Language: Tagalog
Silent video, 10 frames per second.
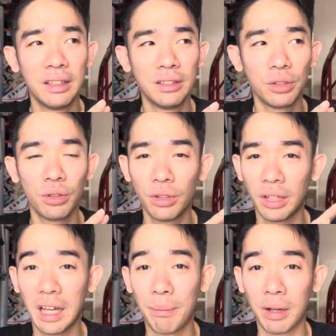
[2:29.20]
Siguro
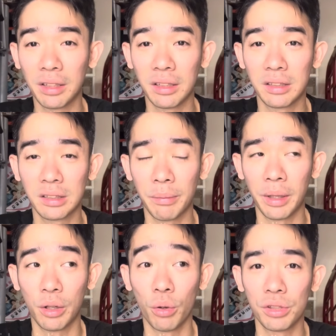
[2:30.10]
nag-aabang na siya sa
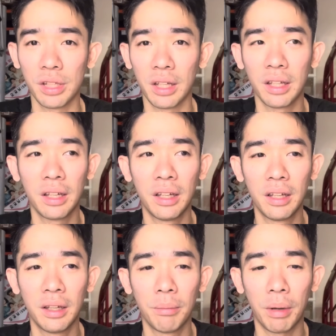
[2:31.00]
may kotse.
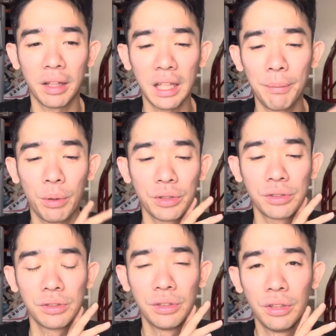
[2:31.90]

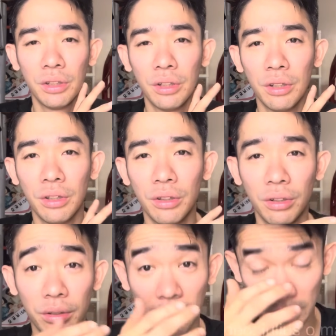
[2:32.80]
Pagkatapos,
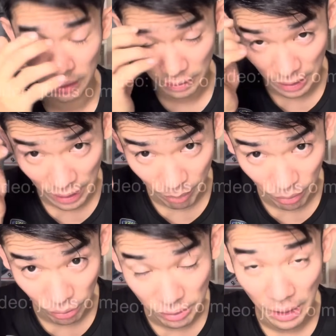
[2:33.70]
nung hinatid na
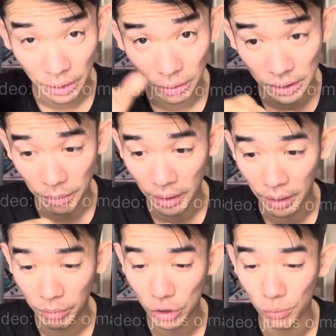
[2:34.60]
kami dun sa, ano, sa
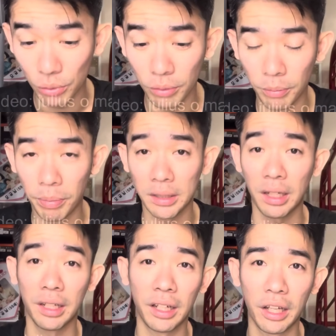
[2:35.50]
may mismong
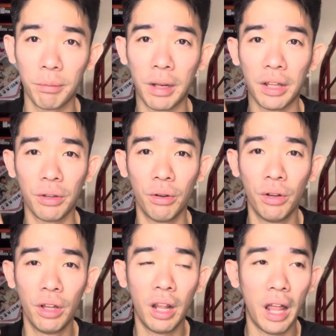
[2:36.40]
pasakay na ng aeroplano,
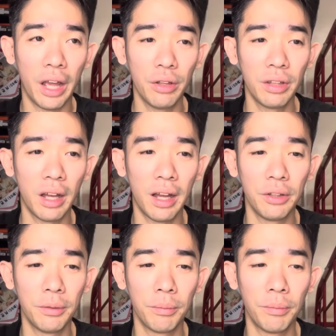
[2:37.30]
ayun na nga
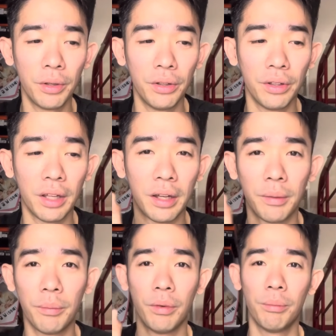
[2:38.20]
yung ano
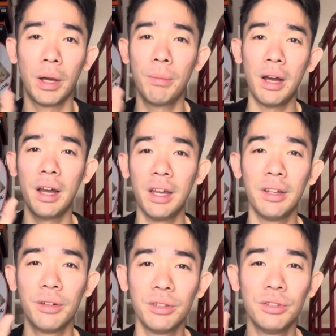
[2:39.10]
na
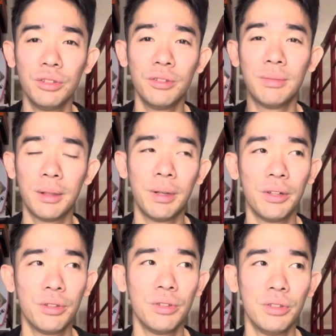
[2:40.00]
bye-bye, o dyan yung, bye-bye,
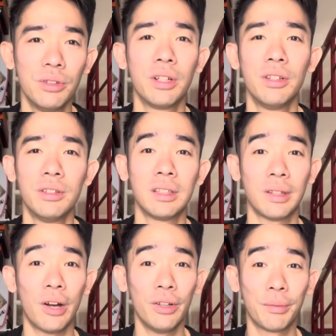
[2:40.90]
o dyan yung, ganun. Tapos
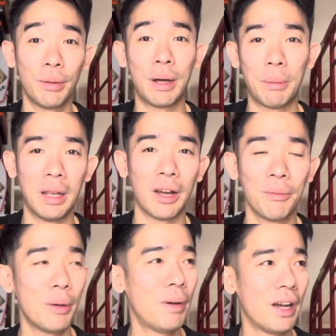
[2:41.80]
ako nagbababay lang,
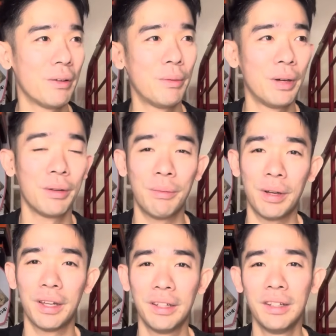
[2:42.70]
bye-bye, bye-bye, bye-bye.